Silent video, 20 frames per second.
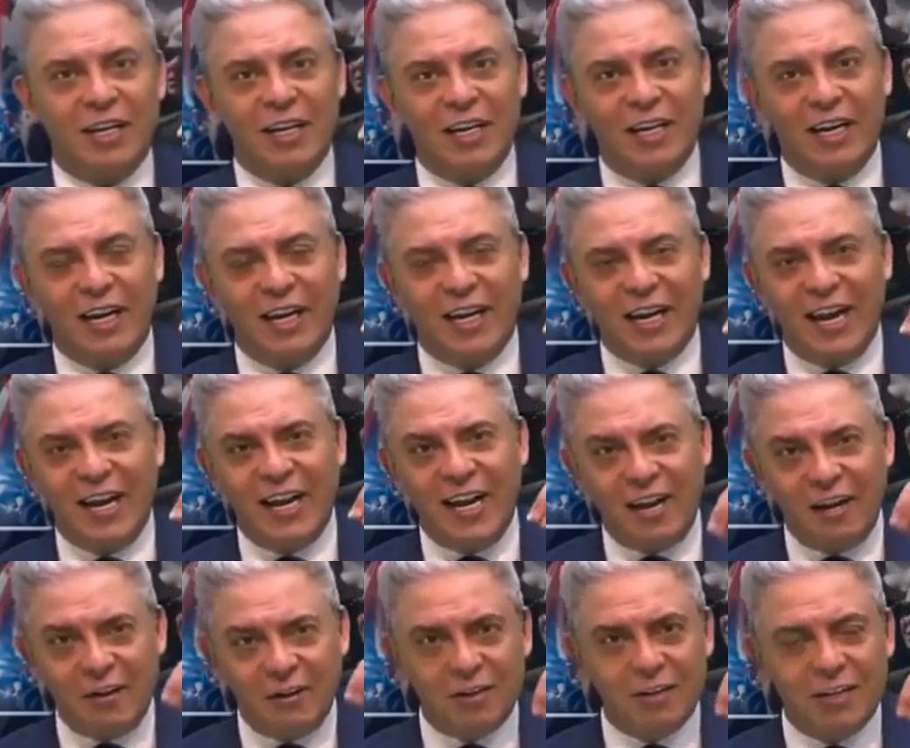
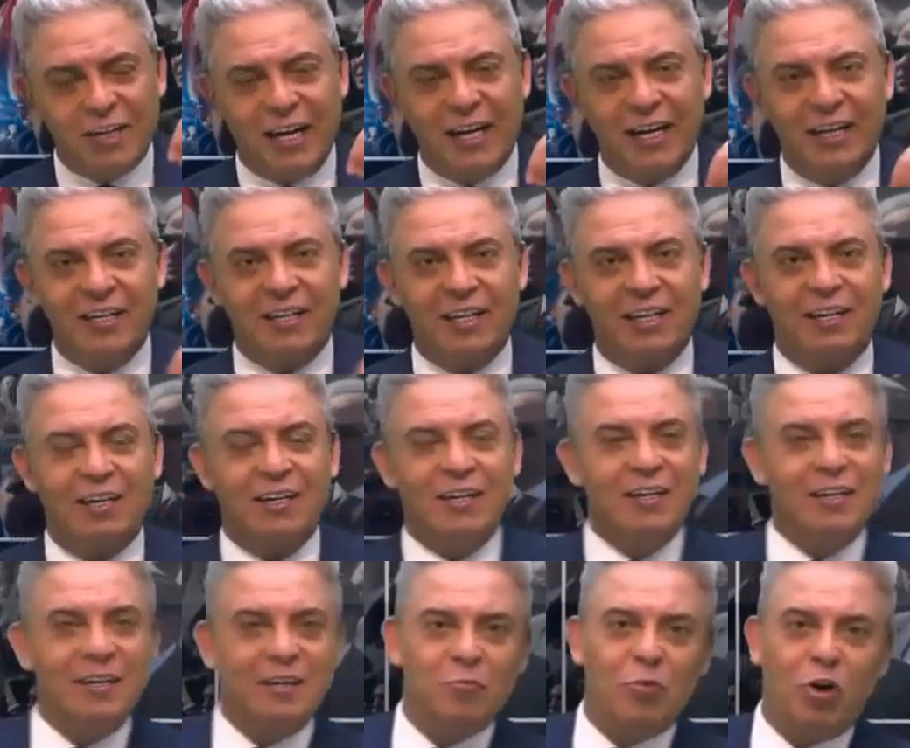الحكايه يعني انت
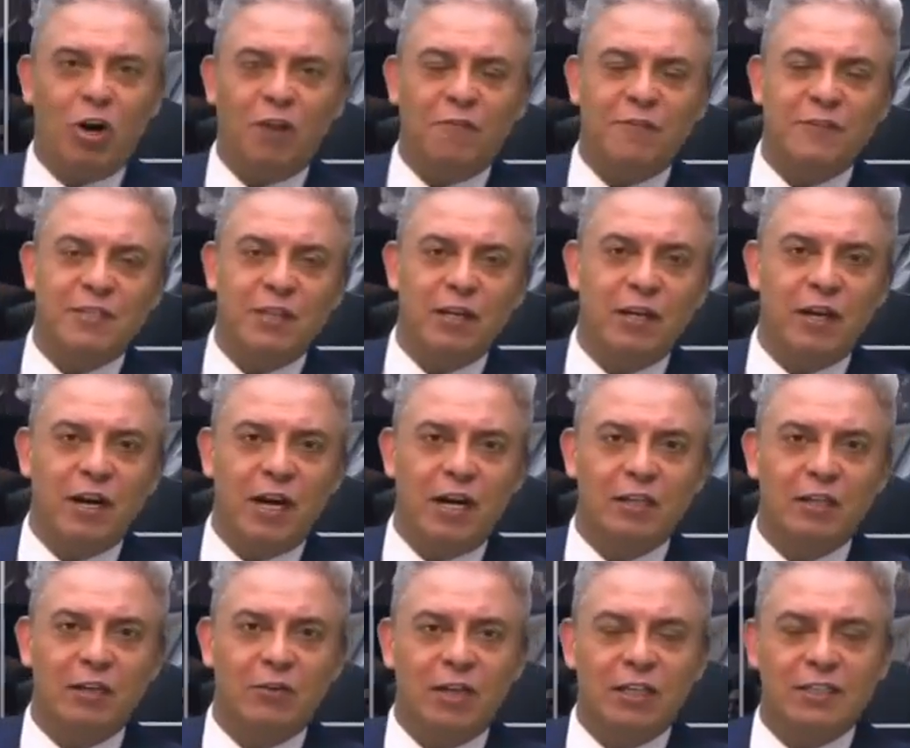المحافظ اللي
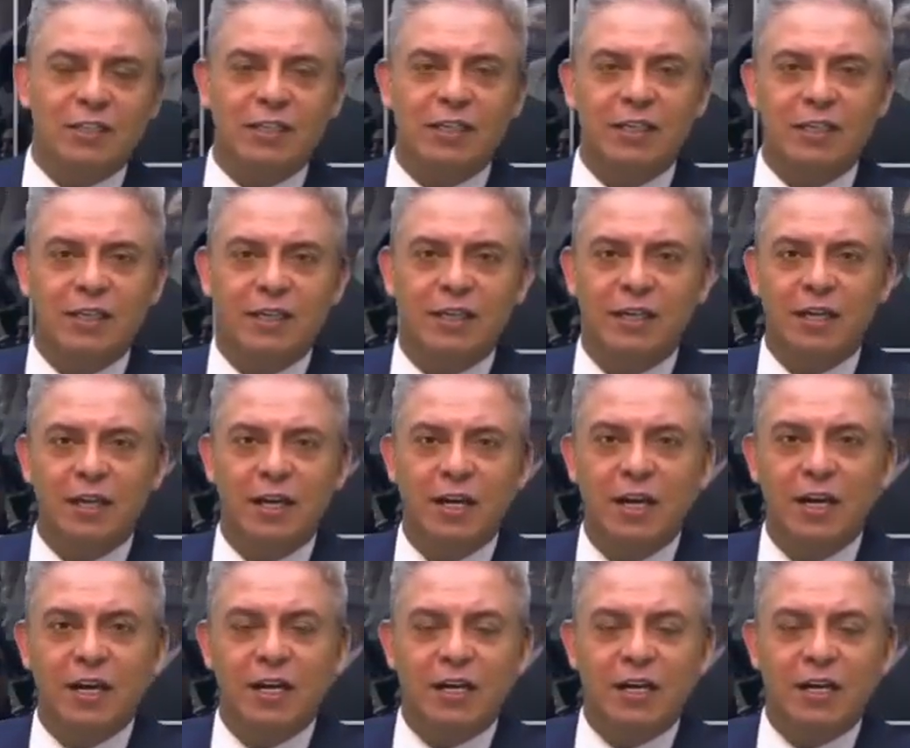راح دلوقتي